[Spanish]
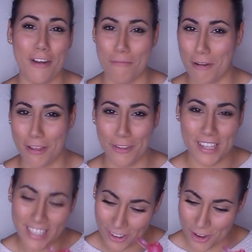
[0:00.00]
al mueble donde
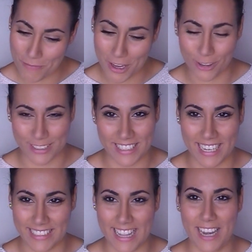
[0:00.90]
tengo yo mis
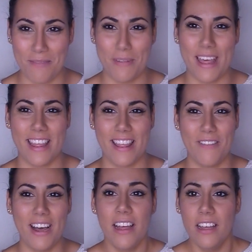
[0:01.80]
cositas así de limpieza y
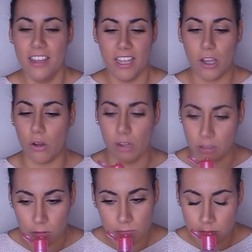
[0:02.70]
demás, y
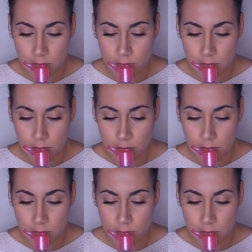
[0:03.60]
corriendo.